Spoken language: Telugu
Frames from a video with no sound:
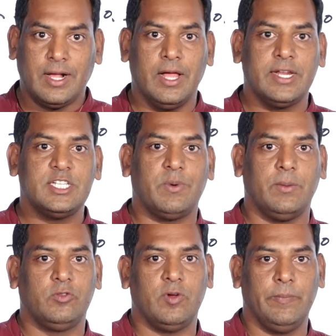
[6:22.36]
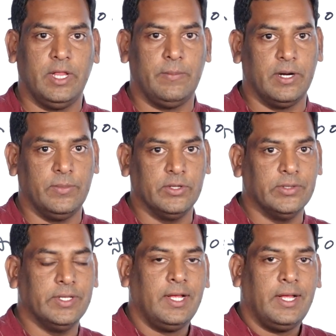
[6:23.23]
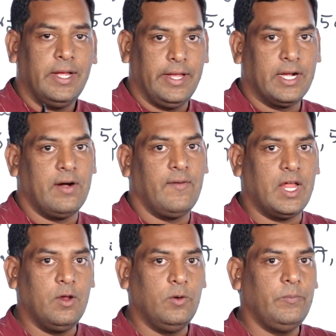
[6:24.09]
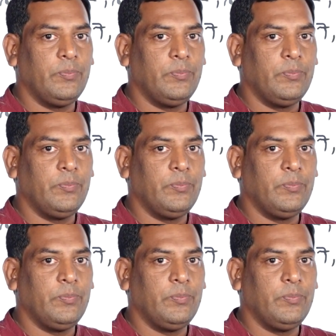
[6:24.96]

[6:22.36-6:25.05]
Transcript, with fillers: కాంగ్రెస్ ప్రభుత్వం మీద పడబోతుంది ఇంకా వాళ్ళు